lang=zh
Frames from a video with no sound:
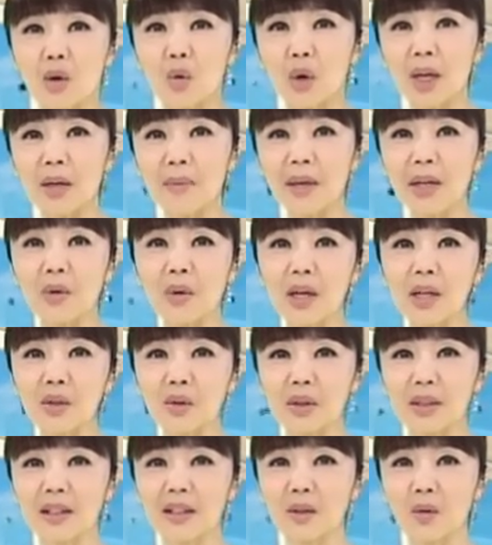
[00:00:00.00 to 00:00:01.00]
鬼门关
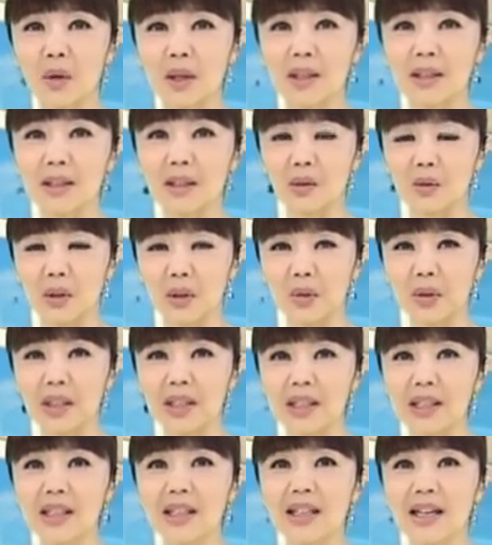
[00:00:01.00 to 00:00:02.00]
昨天关了，鬼月
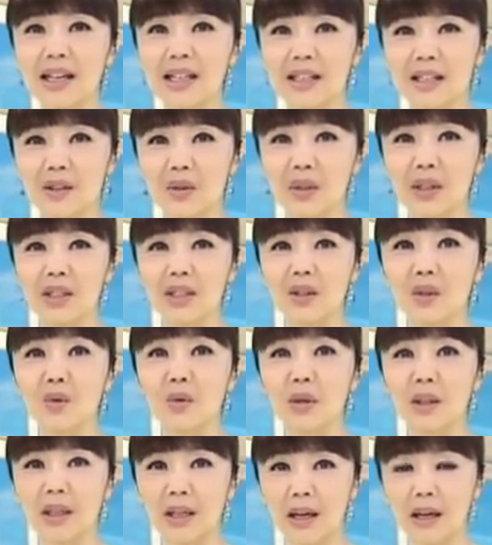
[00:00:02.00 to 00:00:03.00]
今天开始算是
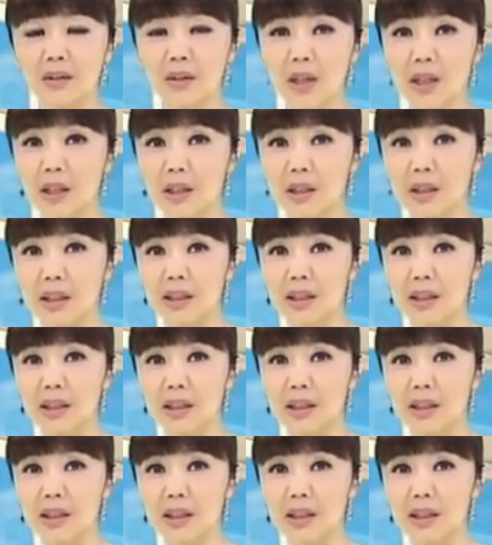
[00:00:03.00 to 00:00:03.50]
过了哈。但是